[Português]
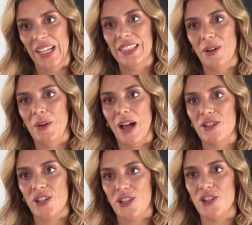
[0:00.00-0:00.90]
Então eu
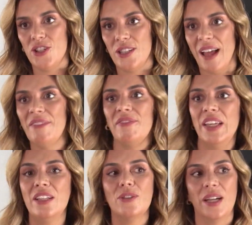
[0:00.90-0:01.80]
acho que a gente está
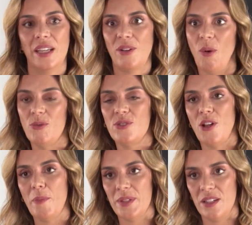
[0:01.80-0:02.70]
vindo aí com os
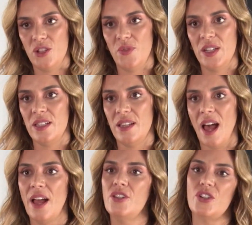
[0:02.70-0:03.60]
nomes da
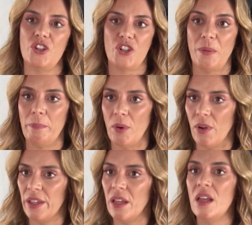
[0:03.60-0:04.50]
diversidade, a gente
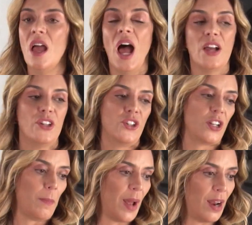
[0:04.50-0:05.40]
apoia, a gente
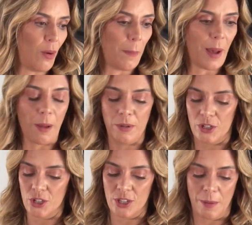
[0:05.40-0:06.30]
trabalha com a Pablo, a
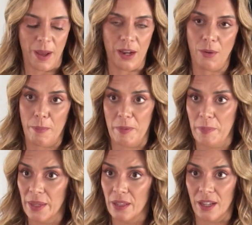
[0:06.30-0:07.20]
gente trabalha com a
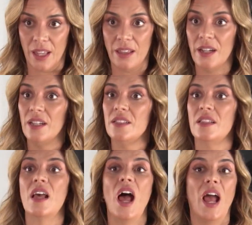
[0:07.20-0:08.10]
Pepita, que é trans,
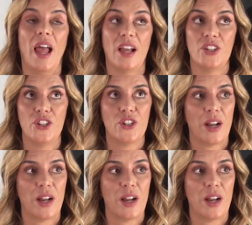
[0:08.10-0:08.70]
a gente